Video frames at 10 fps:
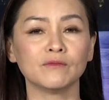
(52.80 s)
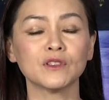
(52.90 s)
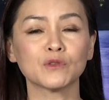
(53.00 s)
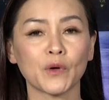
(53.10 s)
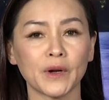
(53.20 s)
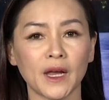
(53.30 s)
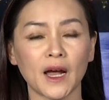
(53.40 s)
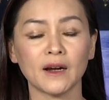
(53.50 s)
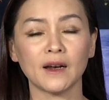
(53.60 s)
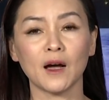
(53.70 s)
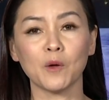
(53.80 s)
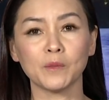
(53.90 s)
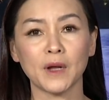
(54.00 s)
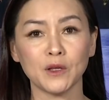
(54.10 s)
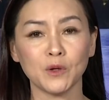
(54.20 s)
Victoria là ông
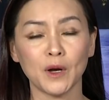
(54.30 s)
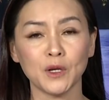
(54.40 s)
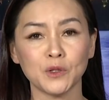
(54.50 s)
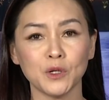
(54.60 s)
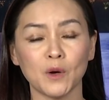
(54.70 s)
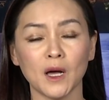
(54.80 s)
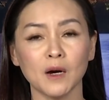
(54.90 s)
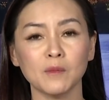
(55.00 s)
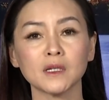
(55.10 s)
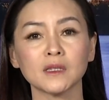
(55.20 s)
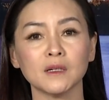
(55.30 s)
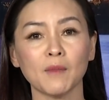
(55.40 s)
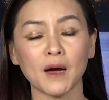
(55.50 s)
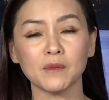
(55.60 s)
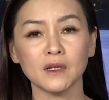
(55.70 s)
Daniel Andrew là ở mức từ
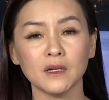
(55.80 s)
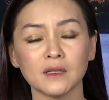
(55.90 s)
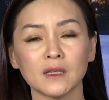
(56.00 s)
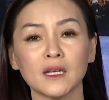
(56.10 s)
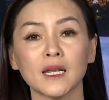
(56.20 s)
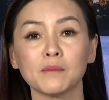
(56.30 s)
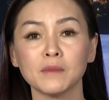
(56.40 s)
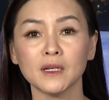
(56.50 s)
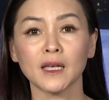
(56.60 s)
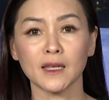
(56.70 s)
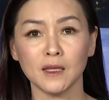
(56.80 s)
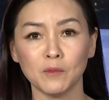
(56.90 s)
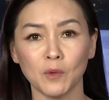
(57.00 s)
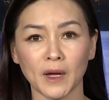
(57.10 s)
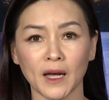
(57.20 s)
30 tới 50 ca nhiễm
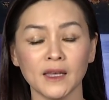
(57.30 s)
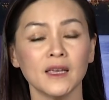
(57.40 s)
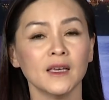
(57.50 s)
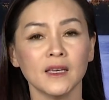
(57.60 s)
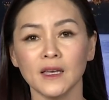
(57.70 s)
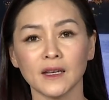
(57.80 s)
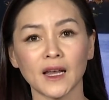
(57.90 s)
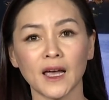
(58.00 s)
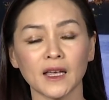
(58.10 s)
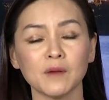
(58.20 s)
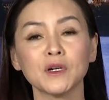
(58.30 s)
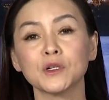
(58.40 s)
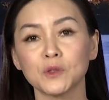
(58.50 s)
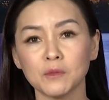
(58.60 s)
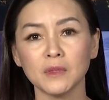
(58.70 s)
một ngày. Hiện nay cái mức
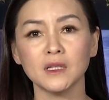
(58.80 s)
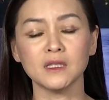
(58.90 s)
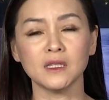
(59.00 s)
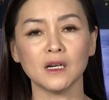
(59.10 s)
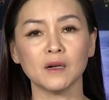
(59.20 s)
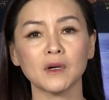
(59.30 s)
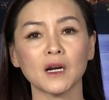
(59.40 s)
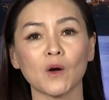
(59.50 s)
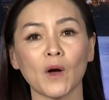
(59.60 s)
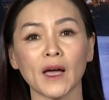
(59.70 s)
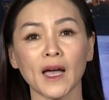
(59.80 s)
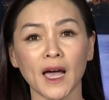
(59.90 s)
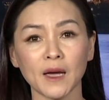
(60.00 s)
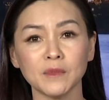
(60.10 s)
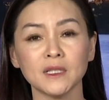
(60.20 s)
trung bình chỉ ở mức là khoảng
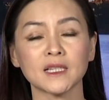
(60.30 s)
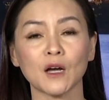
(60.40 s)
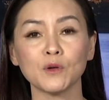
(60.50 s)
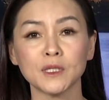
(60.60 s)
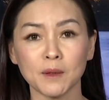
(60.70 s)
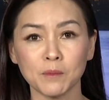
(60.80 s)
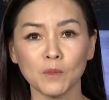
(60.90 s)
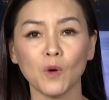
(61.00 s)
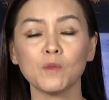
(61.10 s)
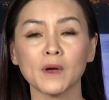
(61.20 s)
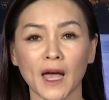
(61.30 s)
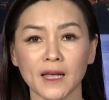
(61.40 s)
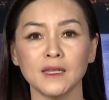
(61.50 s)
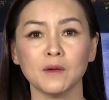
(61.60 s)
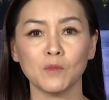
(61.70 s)
26.4 ca
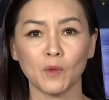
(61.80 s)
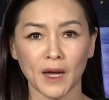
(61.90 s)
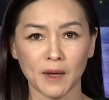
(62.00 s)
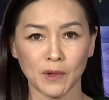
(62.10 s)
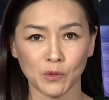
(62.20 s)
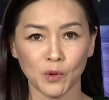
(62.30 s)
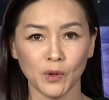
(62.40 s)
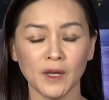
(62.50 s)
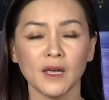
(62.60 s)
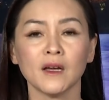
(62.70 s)
nhiễm một ngày mà thôi.